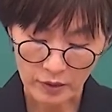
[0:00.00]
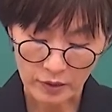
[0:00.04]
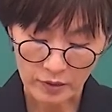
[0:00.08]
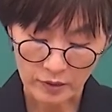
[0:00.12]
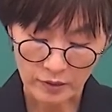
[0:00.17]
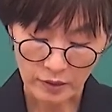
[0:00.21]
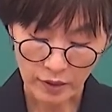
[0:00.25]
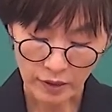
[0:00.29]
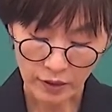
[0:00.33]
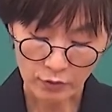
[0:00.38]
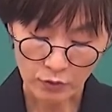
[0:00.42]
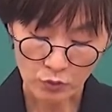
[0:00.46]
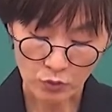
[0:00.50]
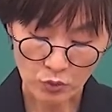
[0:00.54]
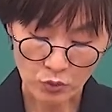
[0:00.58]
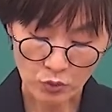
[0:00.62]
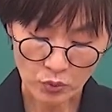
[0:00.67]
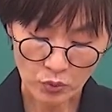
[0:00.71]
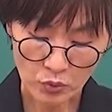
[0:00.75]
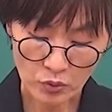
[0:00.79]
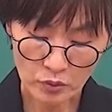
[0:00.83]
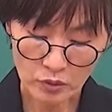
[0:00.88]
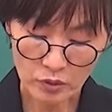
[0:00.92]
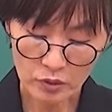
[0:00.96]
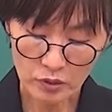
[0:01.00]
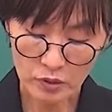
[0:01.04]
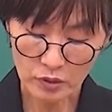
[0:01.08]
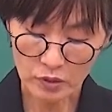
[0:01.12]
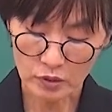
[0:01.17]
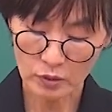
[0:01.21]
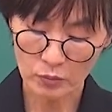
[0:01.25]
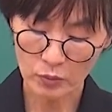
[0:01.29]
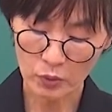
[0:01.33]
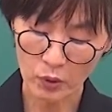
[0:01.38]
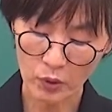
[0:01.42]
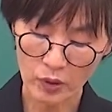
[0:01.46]
자, 6조는
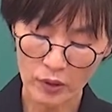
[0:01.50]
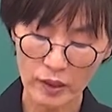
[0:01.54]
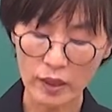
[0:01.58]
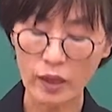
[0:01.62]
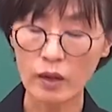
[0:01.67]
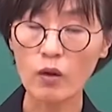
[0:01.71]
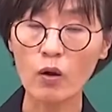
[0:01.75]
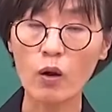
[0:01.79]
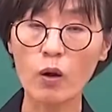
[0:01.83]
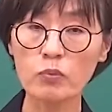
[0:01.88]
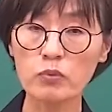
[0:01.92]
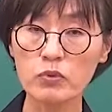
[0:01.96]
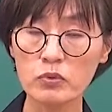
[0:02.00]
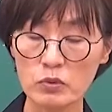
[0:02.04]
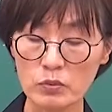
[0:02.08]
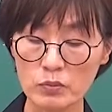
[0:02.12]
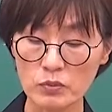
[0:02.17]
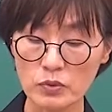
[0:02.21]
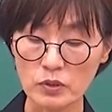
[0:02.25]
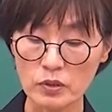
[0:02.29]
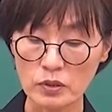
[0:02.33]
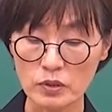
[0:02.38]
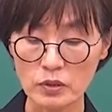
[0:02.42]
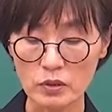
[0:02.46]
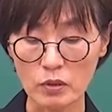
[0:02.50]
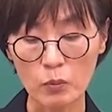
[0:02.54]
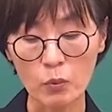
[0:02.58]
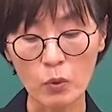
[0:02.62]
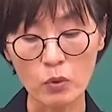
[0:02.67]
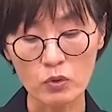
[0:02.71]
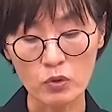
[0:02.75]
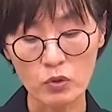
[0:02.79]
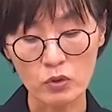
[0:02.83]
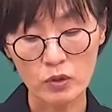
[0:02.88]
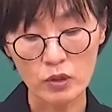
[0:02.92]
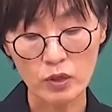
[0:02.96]
응급의료에 대한 거부 금지.
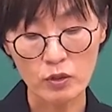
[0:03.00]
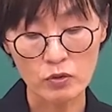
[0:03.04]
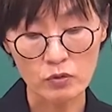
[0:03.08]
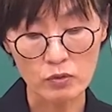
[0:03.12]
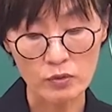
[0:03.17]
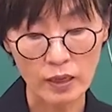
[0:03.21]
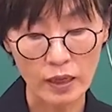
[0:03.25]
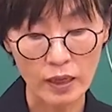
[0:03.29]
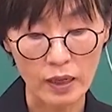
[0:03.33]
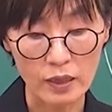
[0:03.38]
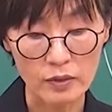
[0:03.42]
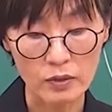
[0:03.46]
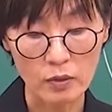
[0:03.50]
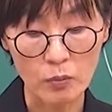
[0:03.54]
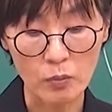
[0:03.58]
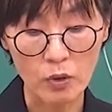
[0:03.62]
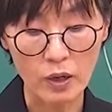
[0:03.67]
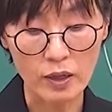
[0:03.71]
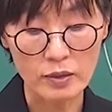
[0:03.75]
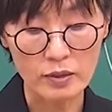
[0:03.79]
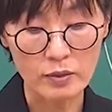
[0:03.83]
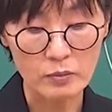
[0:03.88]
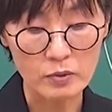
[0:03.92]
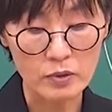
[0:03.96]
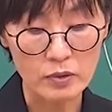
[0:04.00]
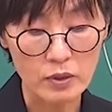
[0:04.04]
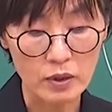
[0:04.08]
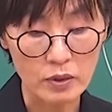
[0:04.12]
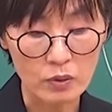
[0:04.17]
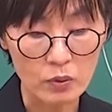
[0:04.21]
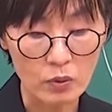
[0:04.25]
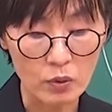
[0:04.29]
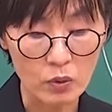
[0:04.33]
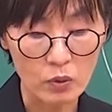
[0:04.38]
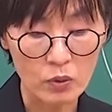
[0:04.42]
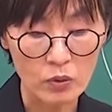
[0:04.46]
뭐 그렇겠구나. 넘어가시면
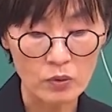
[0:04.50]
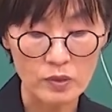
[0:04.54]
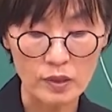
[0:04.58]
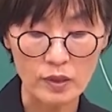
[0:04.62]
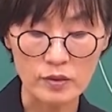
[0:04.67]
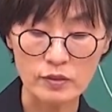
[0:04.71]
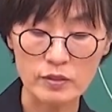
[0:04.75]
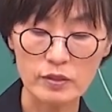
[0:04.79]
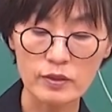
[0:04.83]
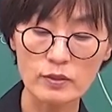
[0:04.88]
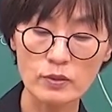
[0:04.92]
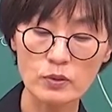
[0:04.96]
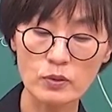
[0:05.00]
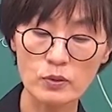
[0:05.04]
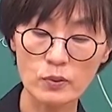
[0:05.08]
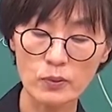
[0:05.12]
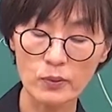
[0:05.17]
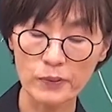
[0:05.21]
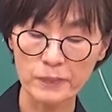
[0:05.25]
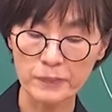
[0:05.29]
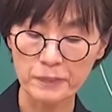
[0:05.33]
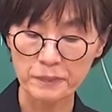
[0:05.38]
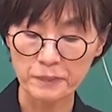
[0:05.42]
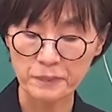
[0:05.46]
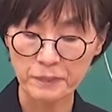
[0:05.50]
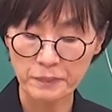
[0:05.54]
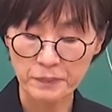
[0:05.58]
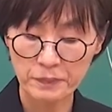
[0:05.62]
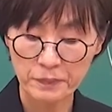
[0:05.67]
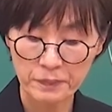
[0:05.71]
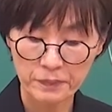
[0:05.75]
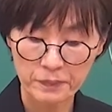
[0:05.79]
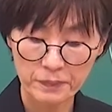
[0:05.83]
되고. 자, 7조.